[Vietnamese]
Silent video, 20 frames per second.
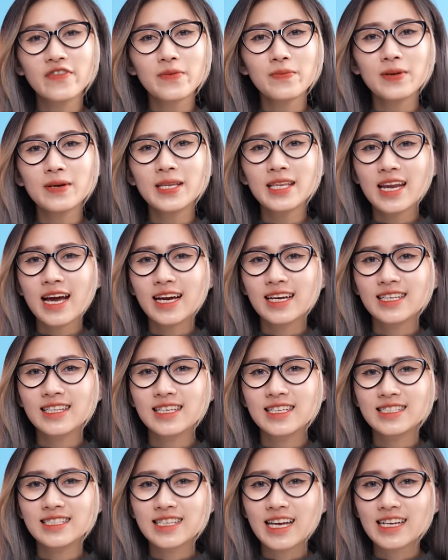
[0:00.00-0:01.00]
viên pin này
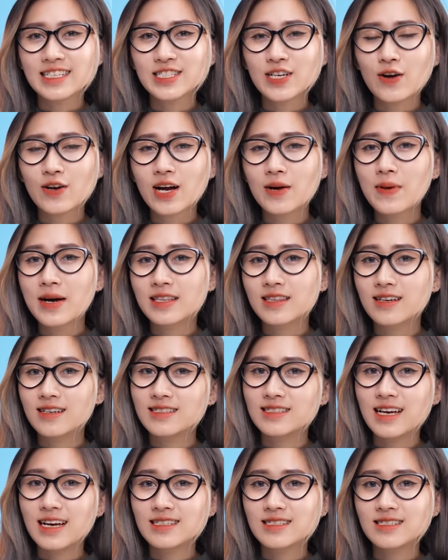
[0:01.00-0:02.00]
thì sẽ cho các bạn
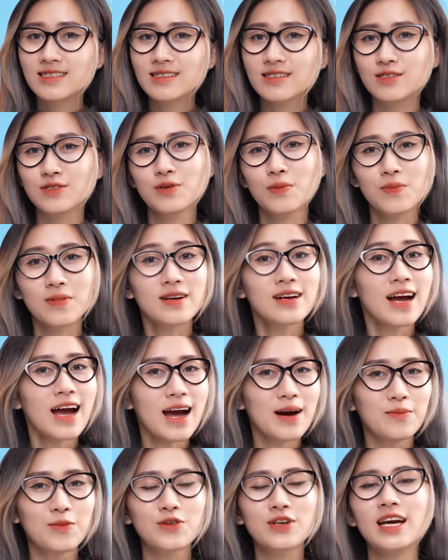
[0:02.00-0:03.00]
thời gian sử dụng
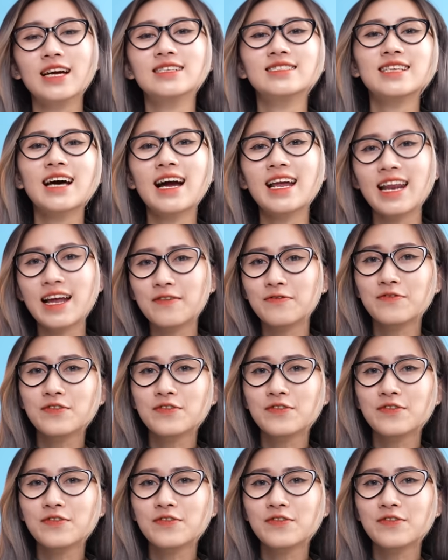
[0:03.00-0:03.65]
cả một ngày dài làm